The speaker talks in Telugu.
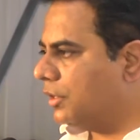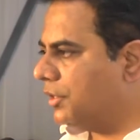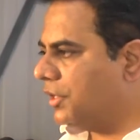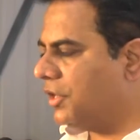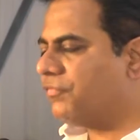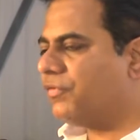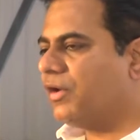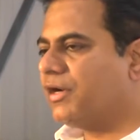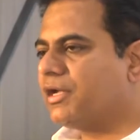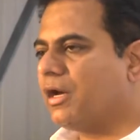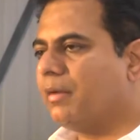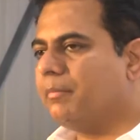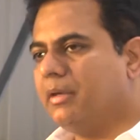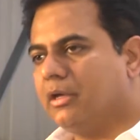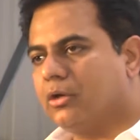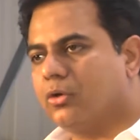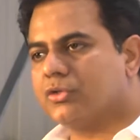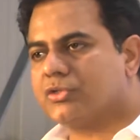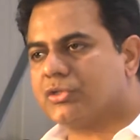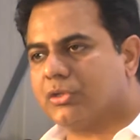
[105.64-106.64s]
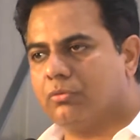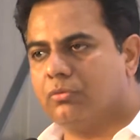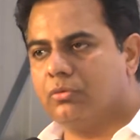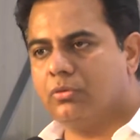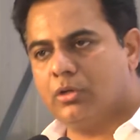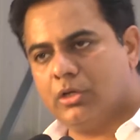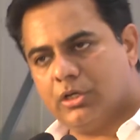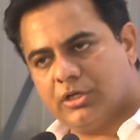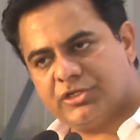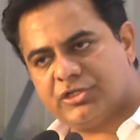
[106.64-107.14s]
డెఫినెట్గా మీకోసం
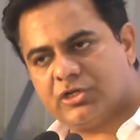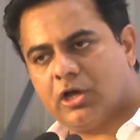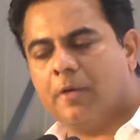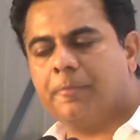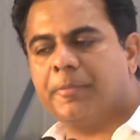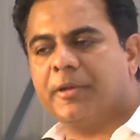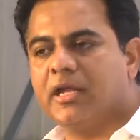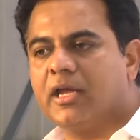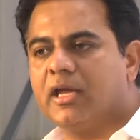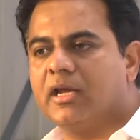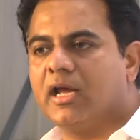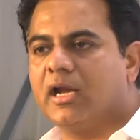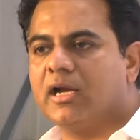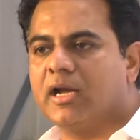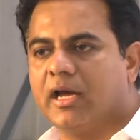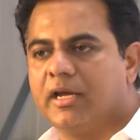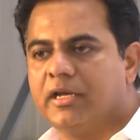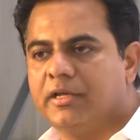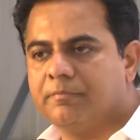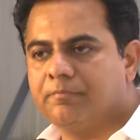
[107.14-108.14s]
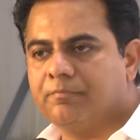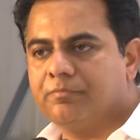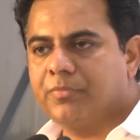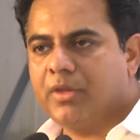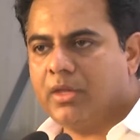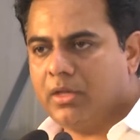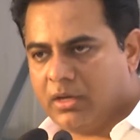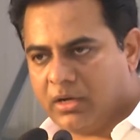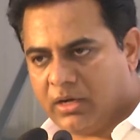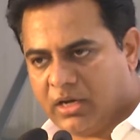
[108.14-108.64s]
షాపింగ్ ఏరియాలు కానీ
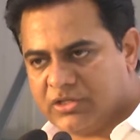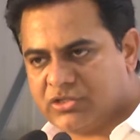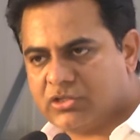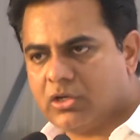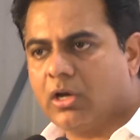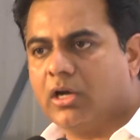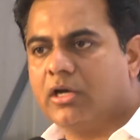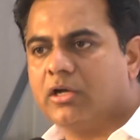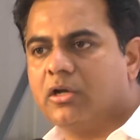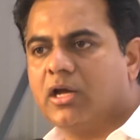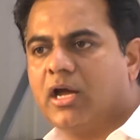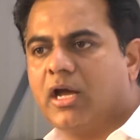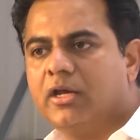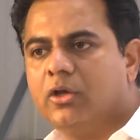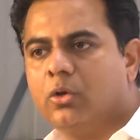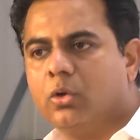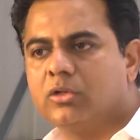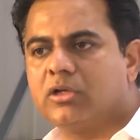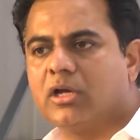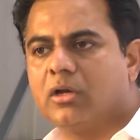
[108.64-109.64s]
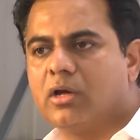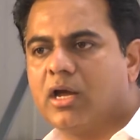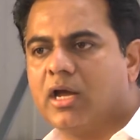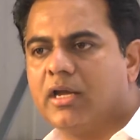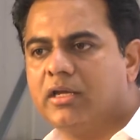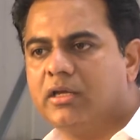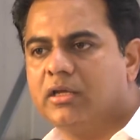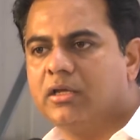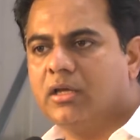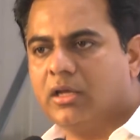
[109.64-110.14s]
రెస్టారెంట్లు కానీ హోటళ్ళు
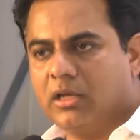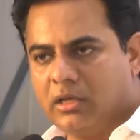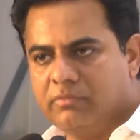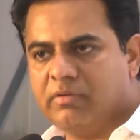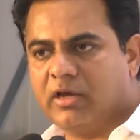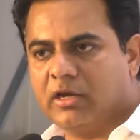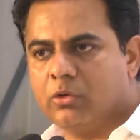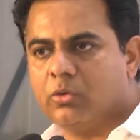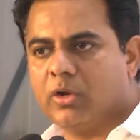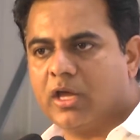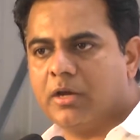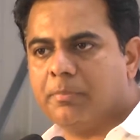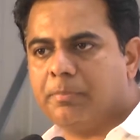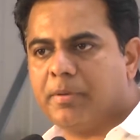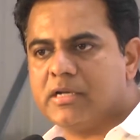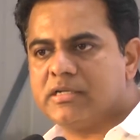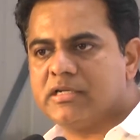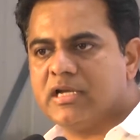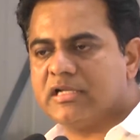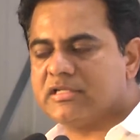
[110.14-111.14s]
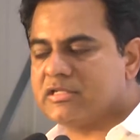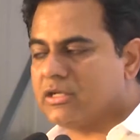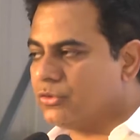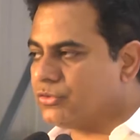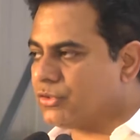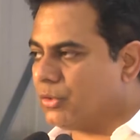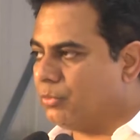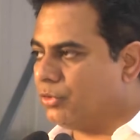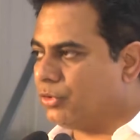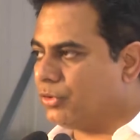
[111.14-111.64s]
కానీ ఇవన్నీ కూడా ఏర్పాటు చేయాల్సిన
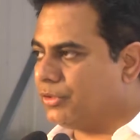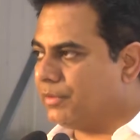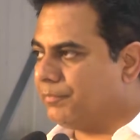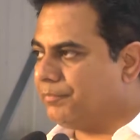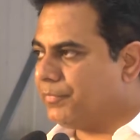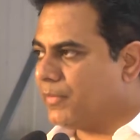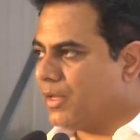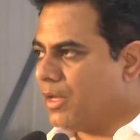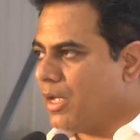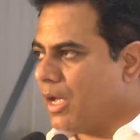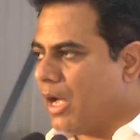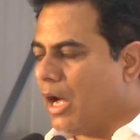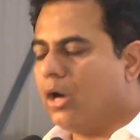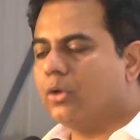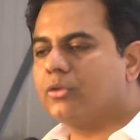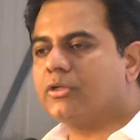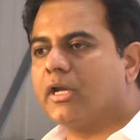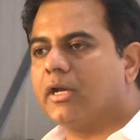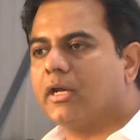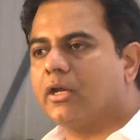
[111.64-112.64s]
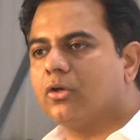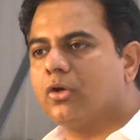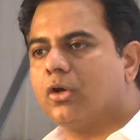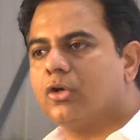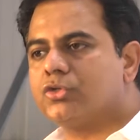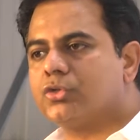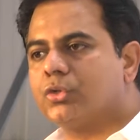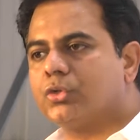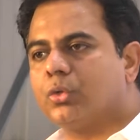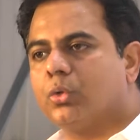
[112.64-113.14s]
అవసరం ఉంటుంది అవుటర్ రింగ్
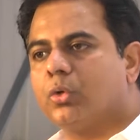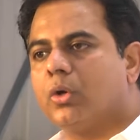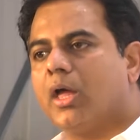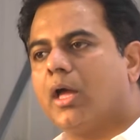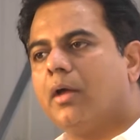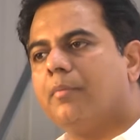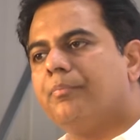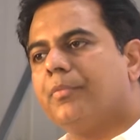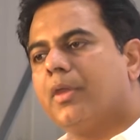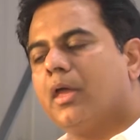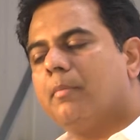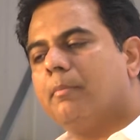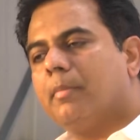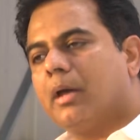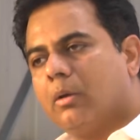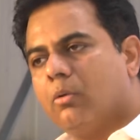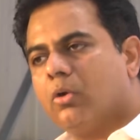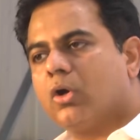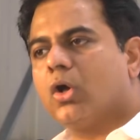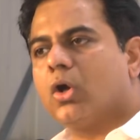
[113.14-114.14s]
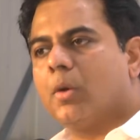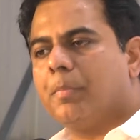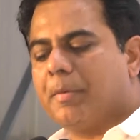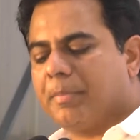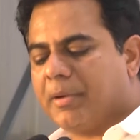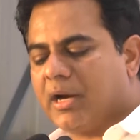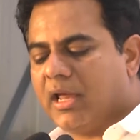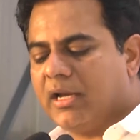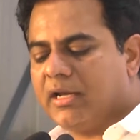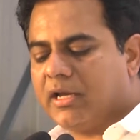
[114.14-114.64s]
రోడ్ చుట్టూ కూడా మనం ఒక గొప్ప
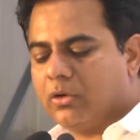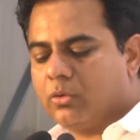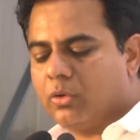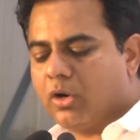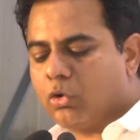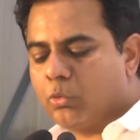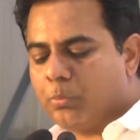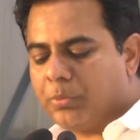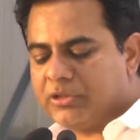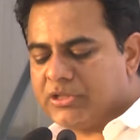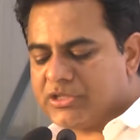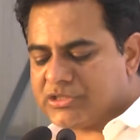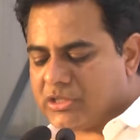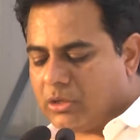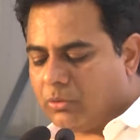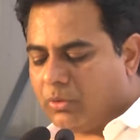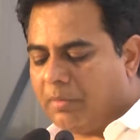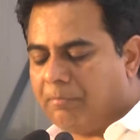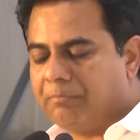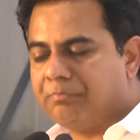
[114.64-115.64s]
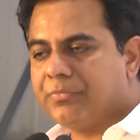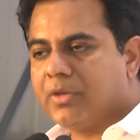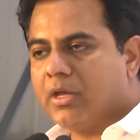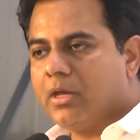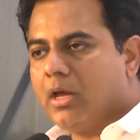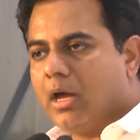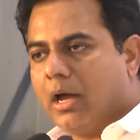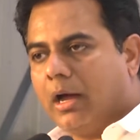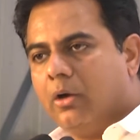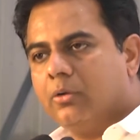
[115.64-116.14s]
ప్రణాళికను కూడా రూపొందిస్తూ ఉన్నాం
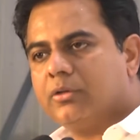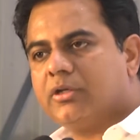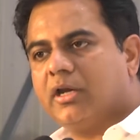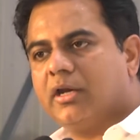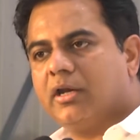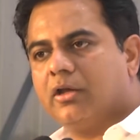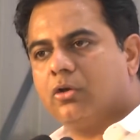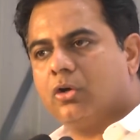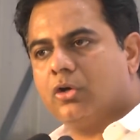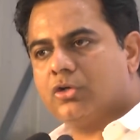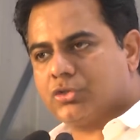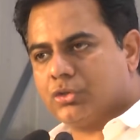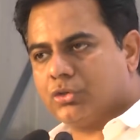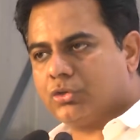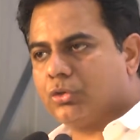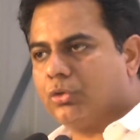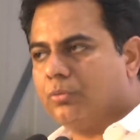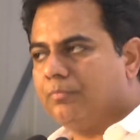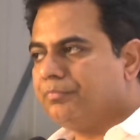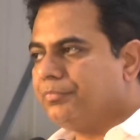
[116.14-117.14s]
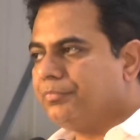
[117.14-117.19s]
అవుటర్ రింగ్ రోడ్ చుట్టూ